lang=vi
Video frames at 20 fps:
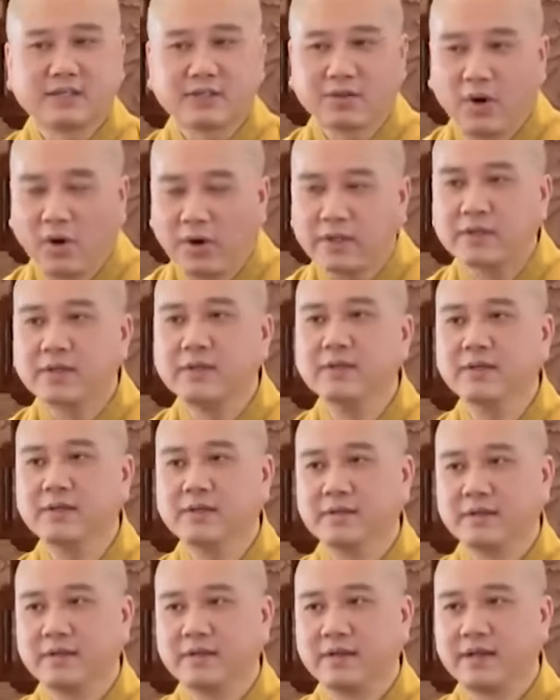coi
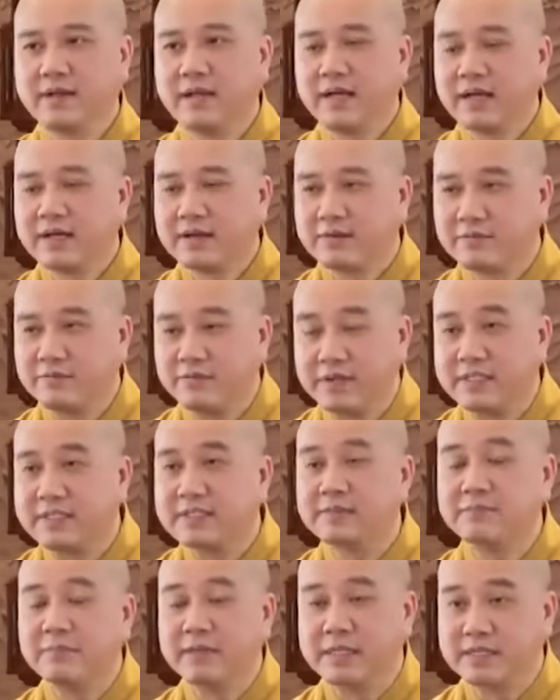thường vì
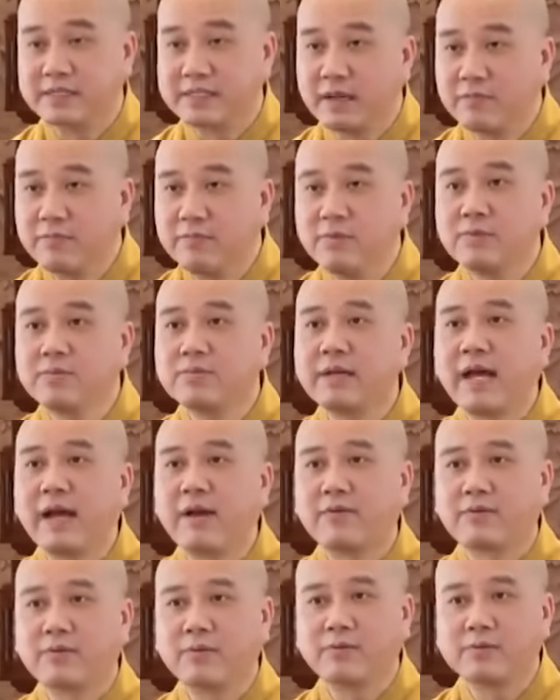mình sống lúc
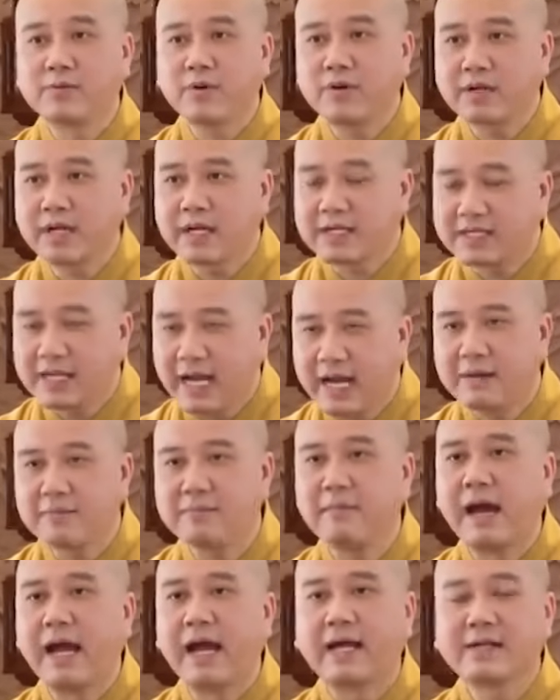nào cũng có cái
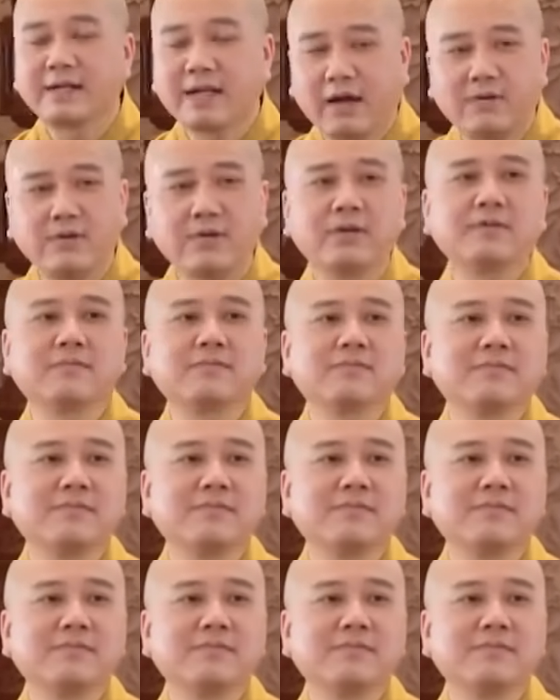căn bản đạo đức